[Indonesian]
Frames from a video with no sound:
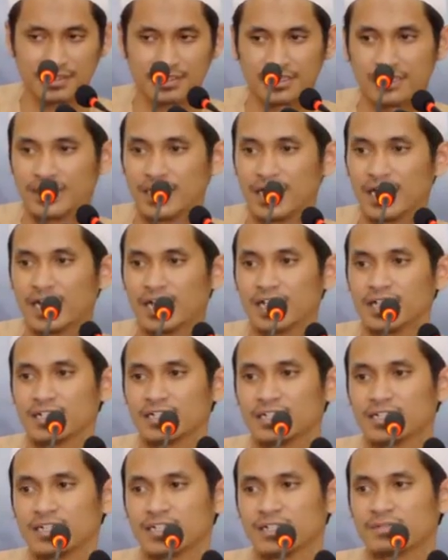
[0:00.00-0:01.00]
Dia
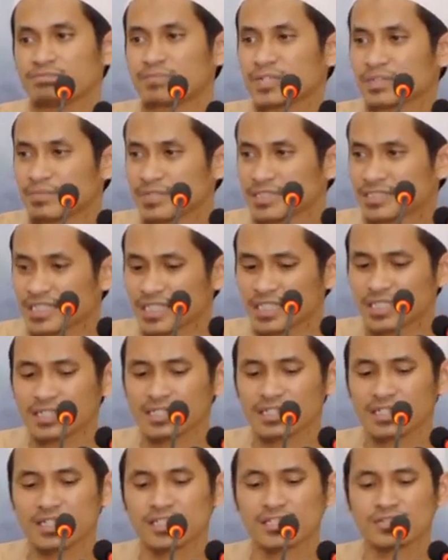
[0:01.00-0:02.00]
berbicara
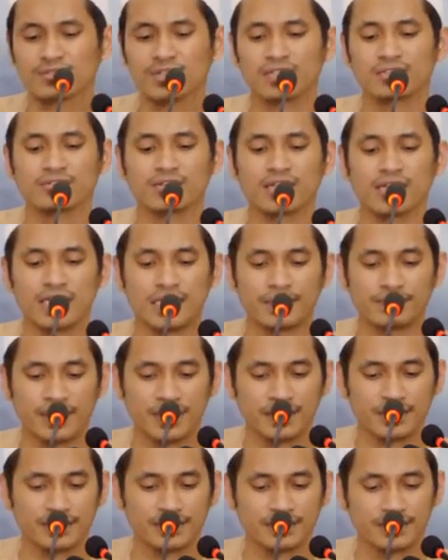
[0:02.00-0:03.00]
dengan suatu
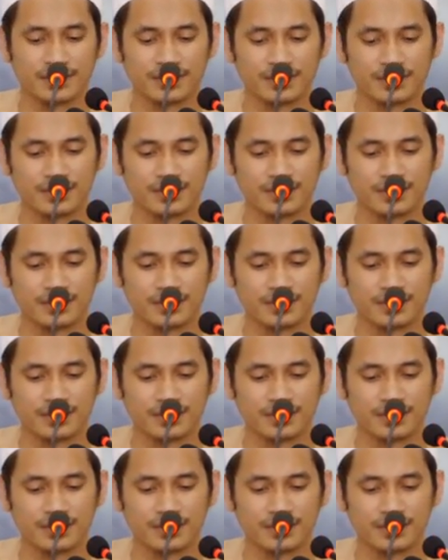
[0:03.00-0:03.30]
kalimat.